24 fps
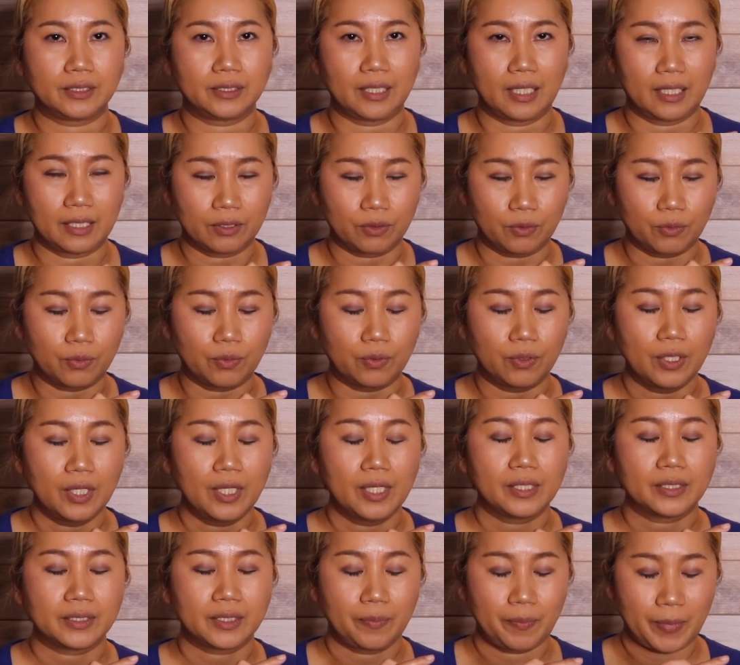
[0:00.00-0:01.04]
あの
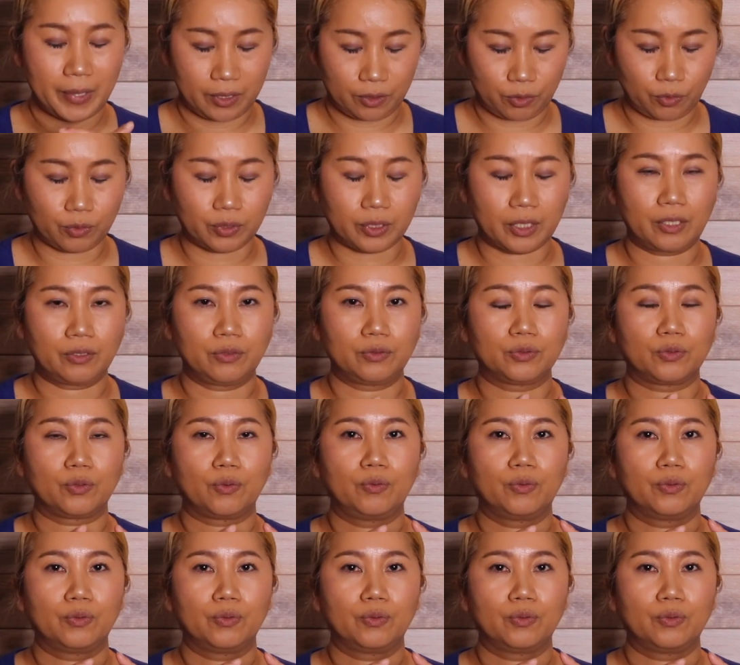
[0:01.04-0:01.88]
セメントっていうと